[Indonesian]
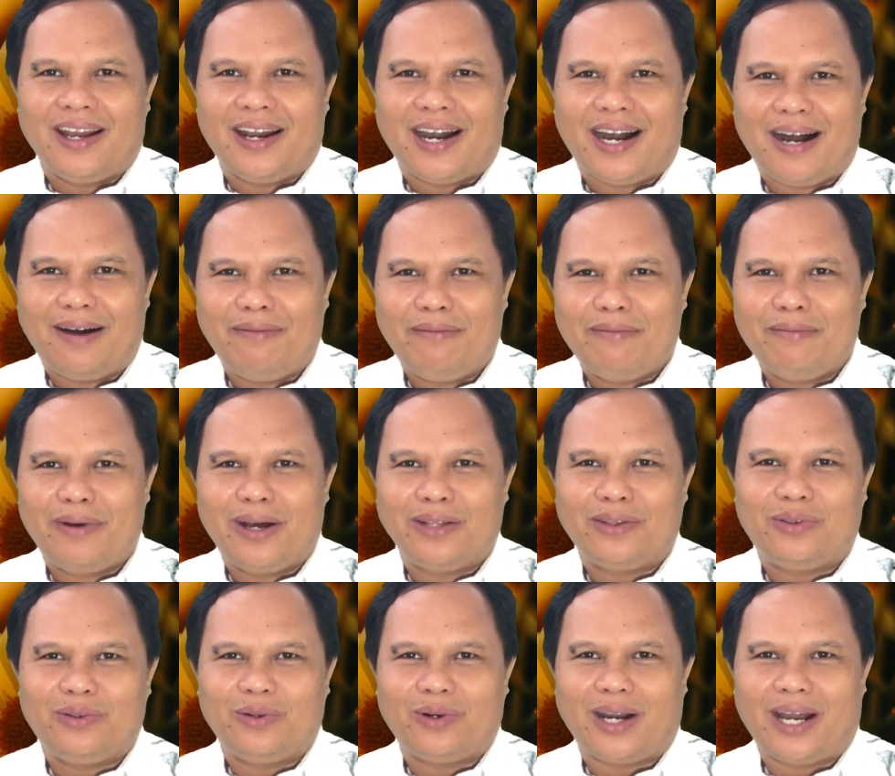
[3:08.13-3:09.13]

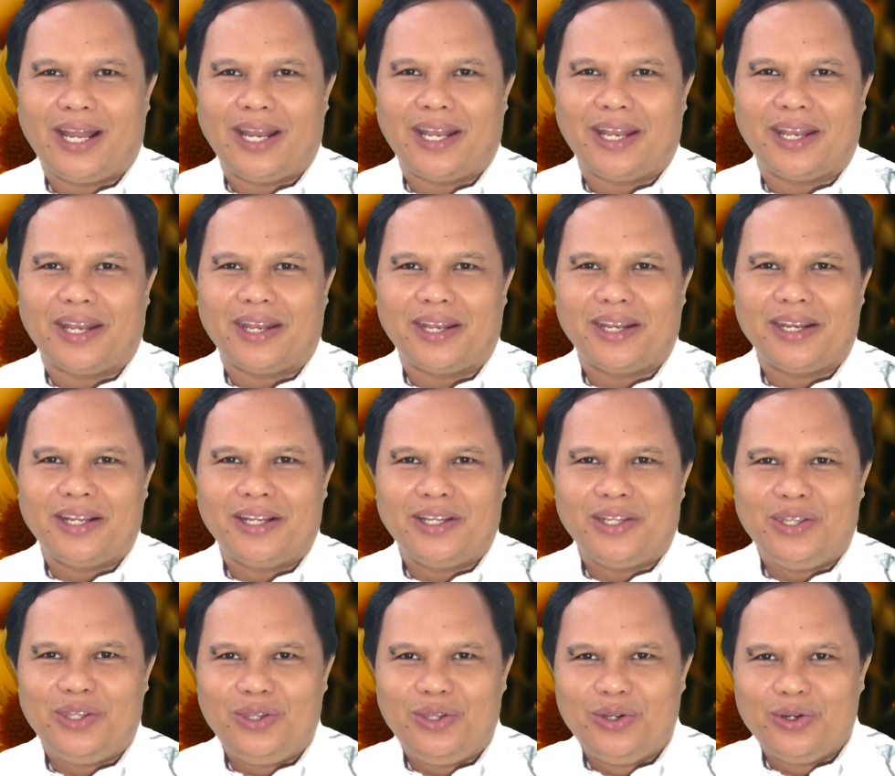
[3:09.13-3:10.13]
hamba Tuhan
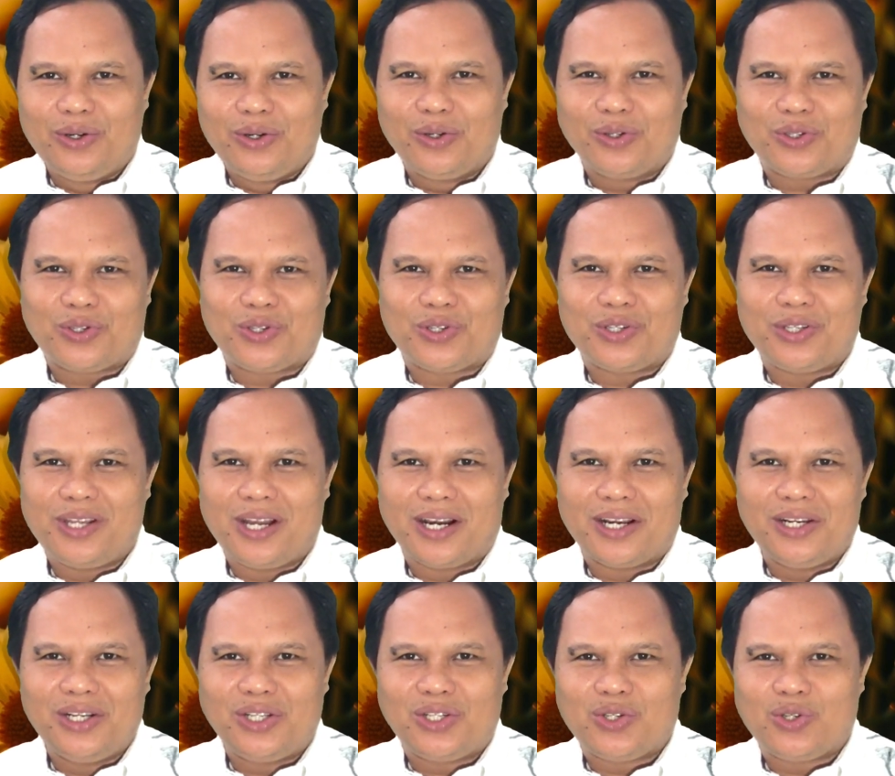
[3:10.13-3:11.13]
Yunus
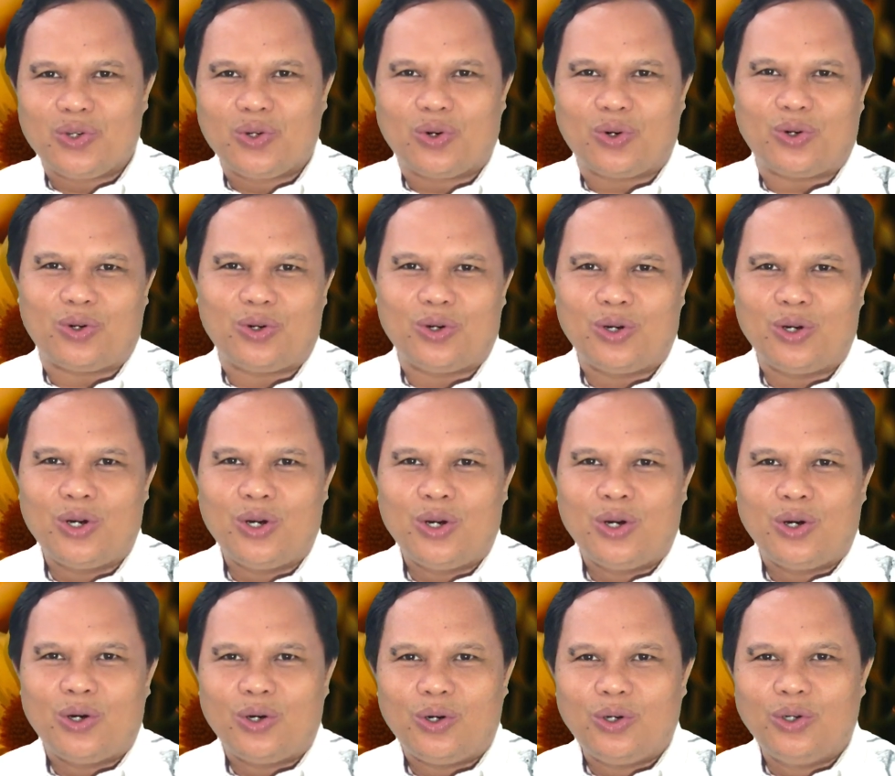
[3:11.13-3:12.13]
yang disuruh
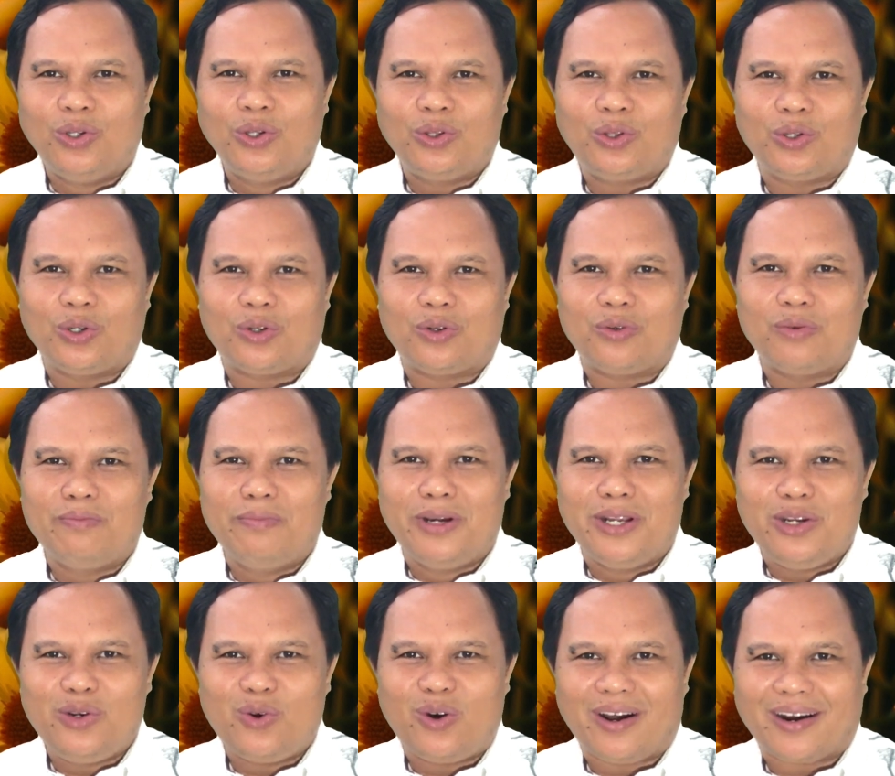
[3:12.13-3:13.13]
untuk
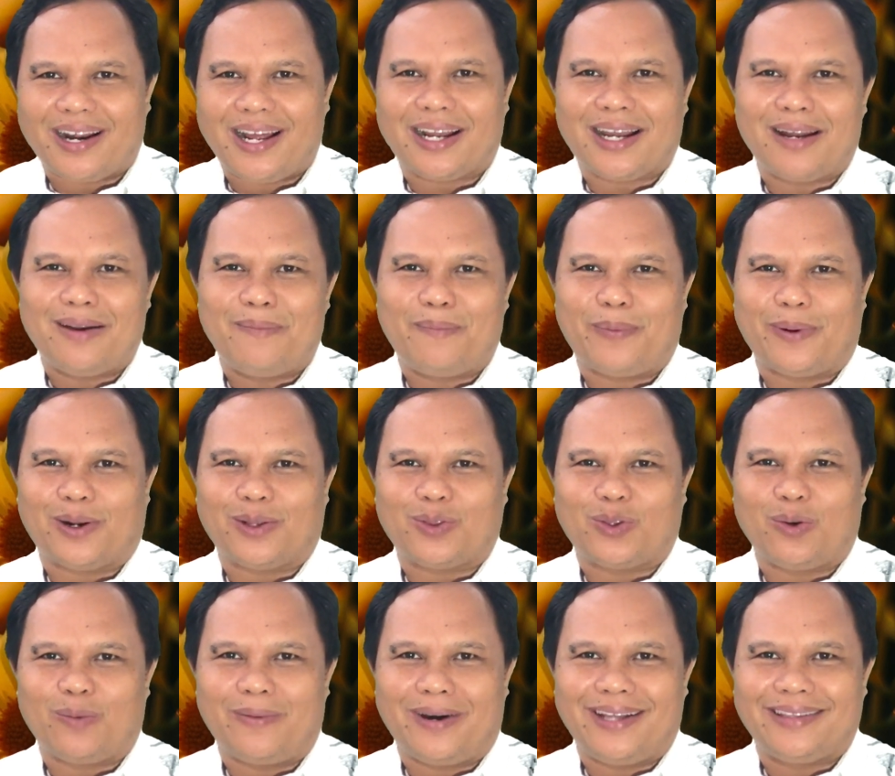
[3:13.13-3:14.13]
menyuarakan
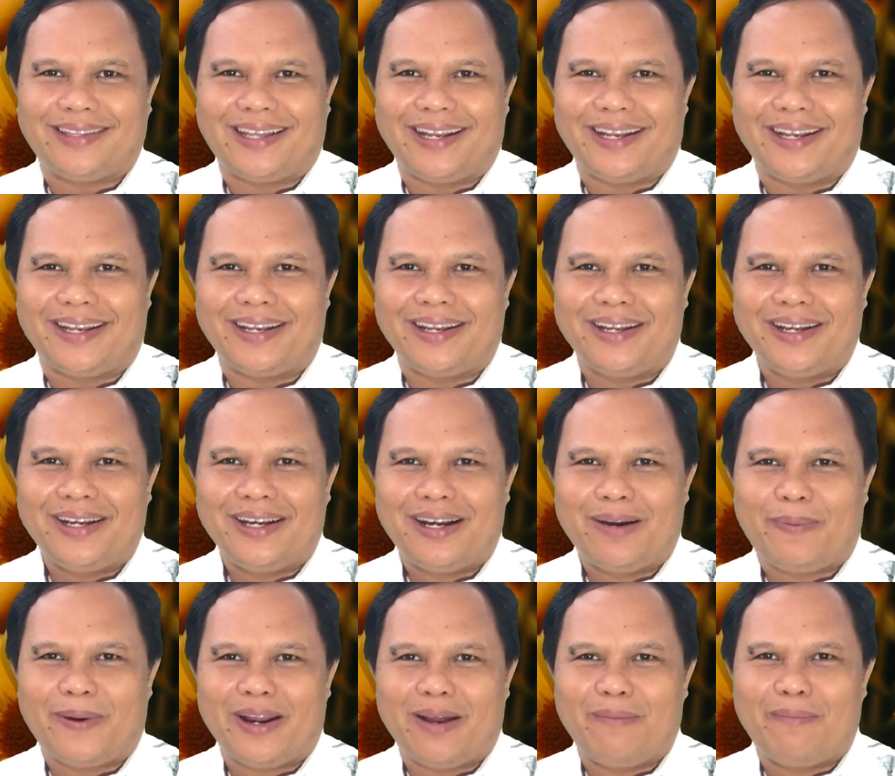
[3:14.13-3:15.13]
pertobatan
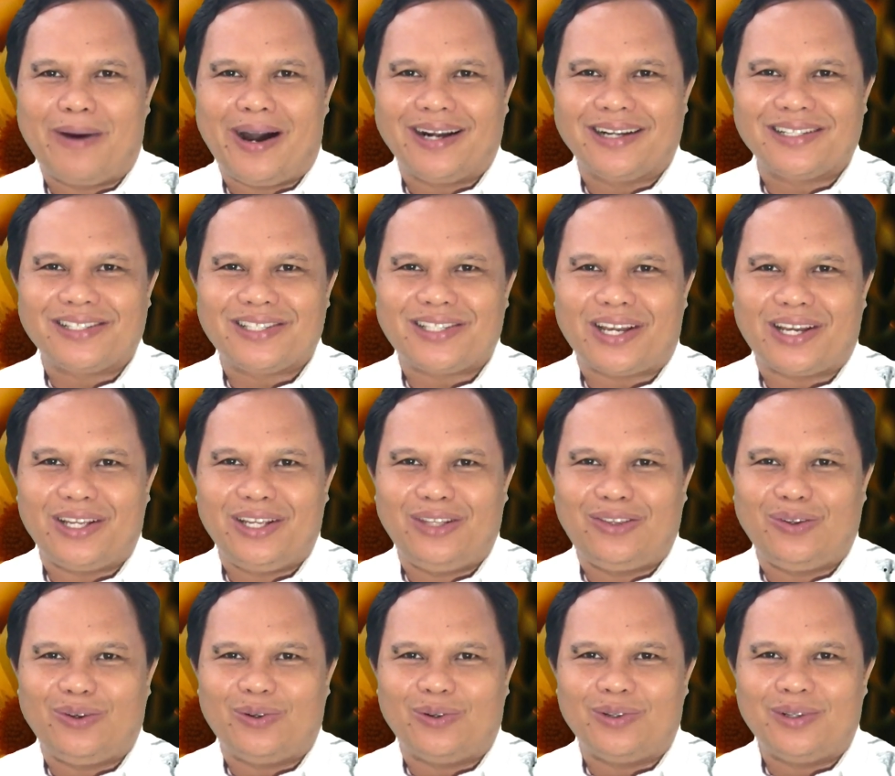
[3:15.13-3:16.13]
kepada bangsa
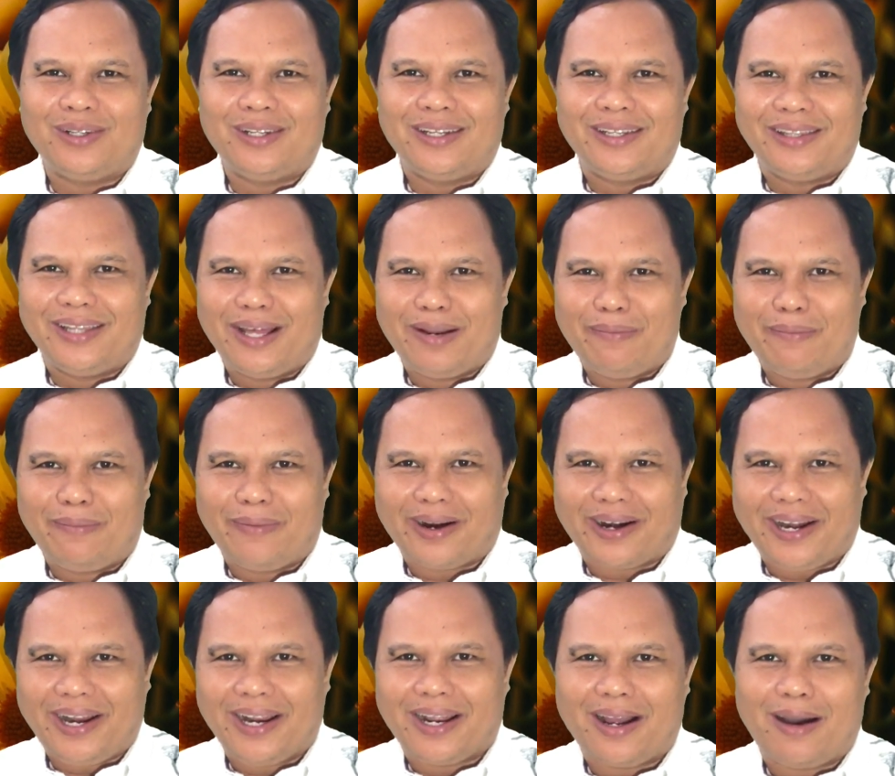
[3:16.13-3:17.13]
itu dan
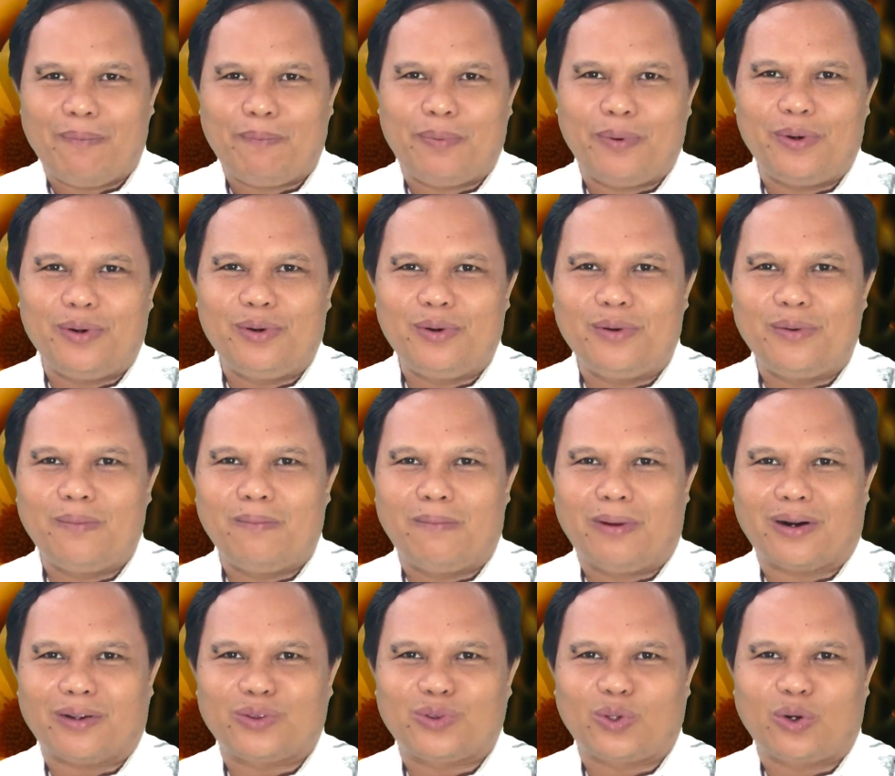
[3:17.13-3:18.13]
mereka pun
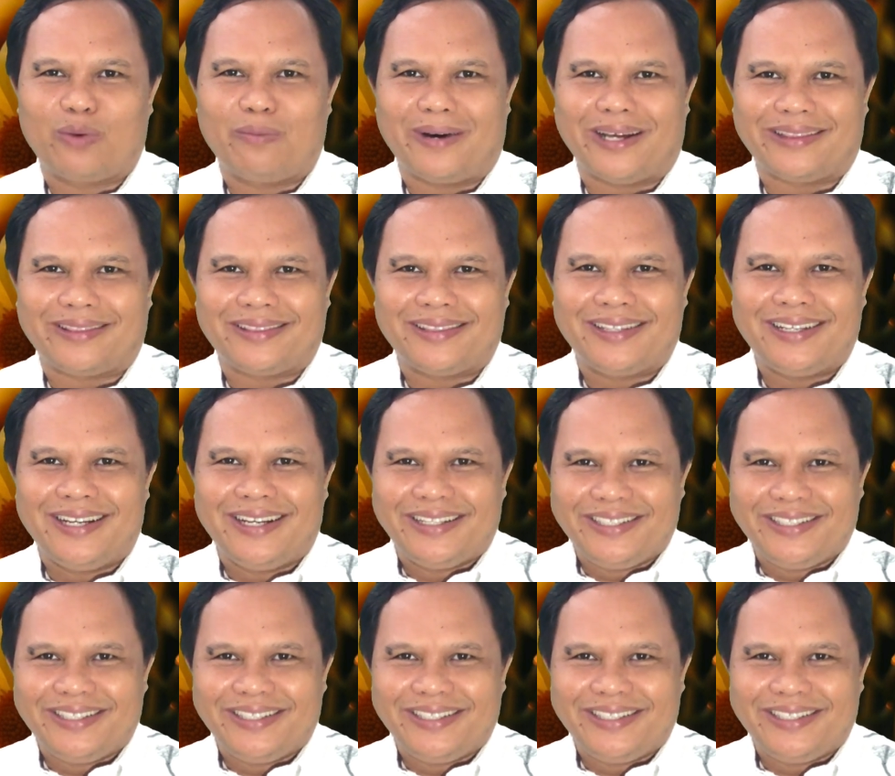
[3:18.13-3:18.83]
bertobat.